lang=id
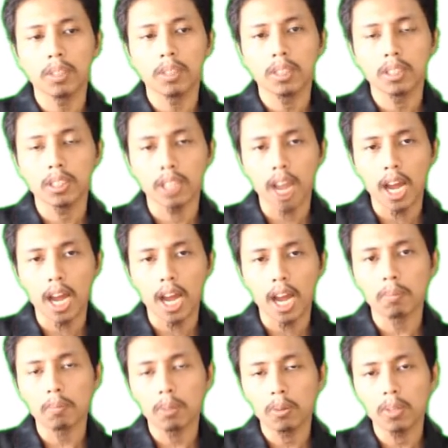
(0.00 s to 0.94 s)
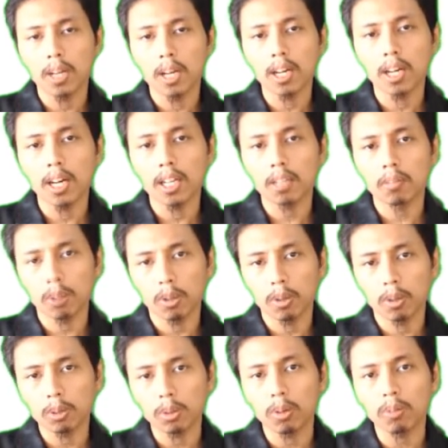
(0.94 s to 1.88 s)
Selain menggunakan
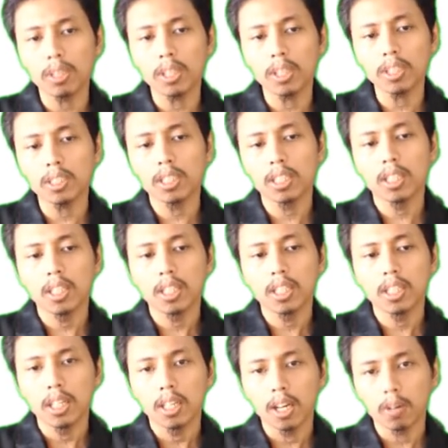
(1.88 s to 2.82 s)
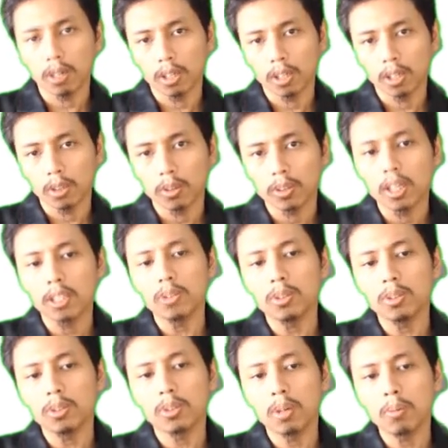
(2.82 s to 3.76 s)
filosofis, orang Yunani
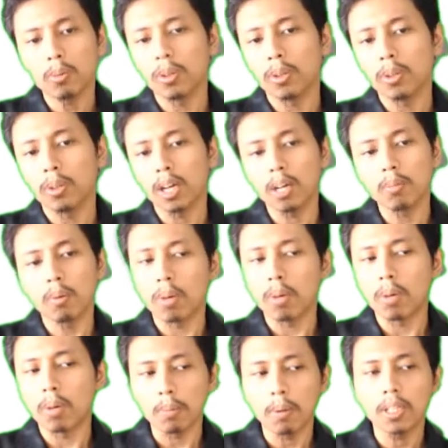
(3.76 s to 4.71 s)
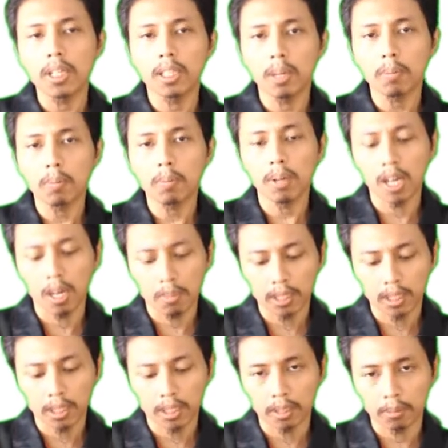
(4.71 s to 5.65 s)
juga menggunakan beberapa data
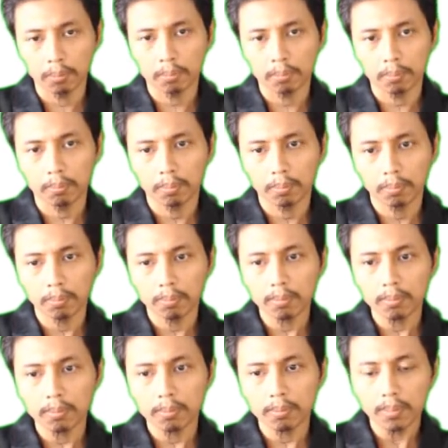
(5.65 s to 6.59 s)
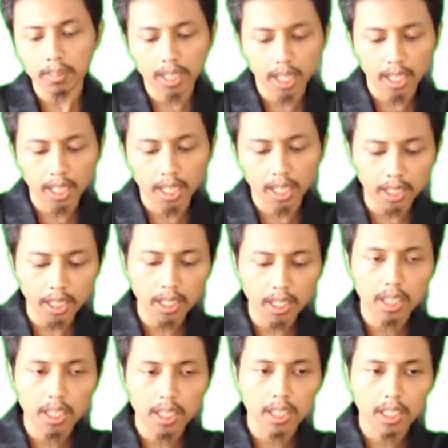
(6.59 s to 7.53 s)
pengamatan. Nah, ini
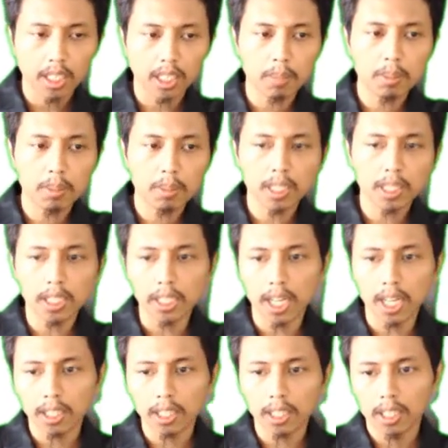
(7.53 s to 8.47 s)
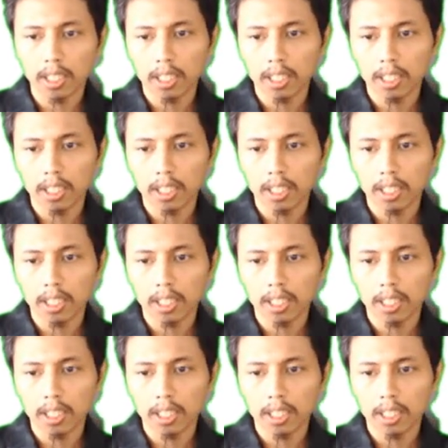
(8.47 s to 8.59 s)
kita bisa lihat